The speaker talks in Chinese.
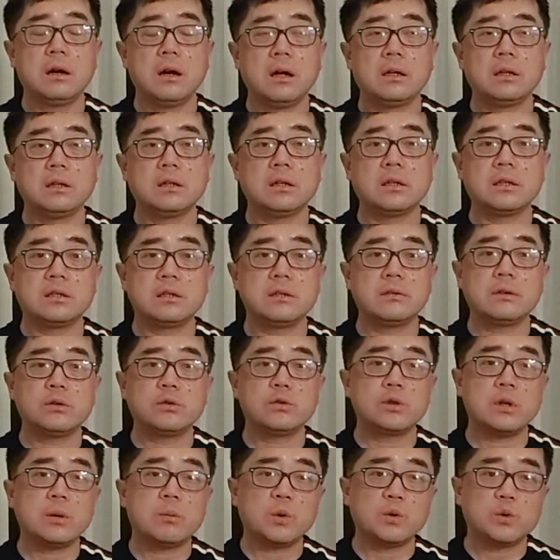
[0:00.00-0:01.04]
啊，你让西方
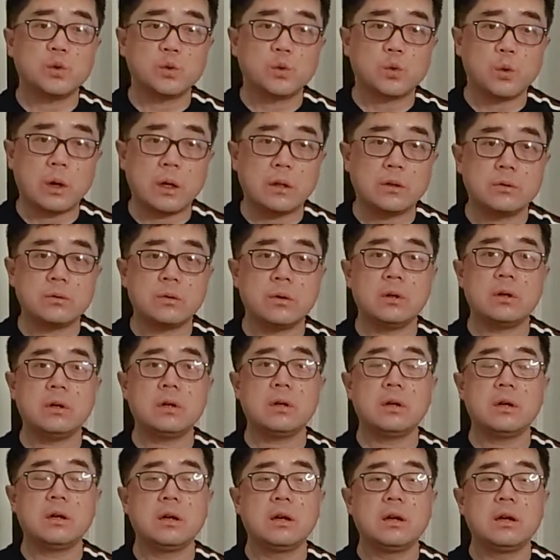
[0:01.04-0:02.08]
出现某种短
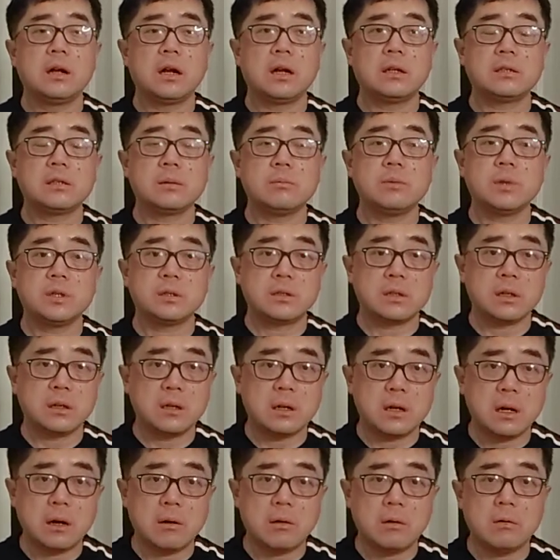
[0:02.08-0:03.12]
缺，啊，成本
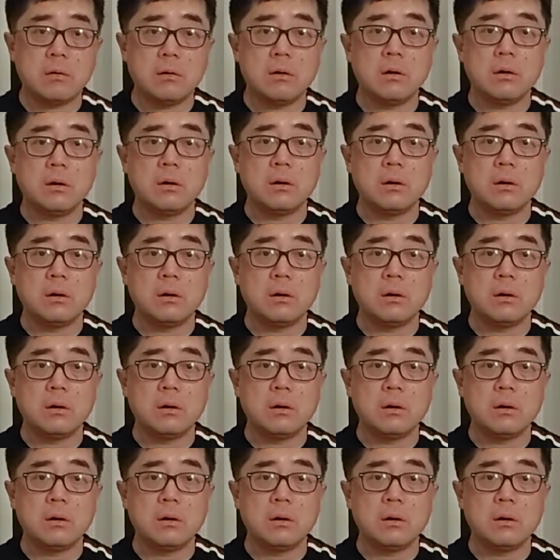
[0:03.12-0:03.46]
升高。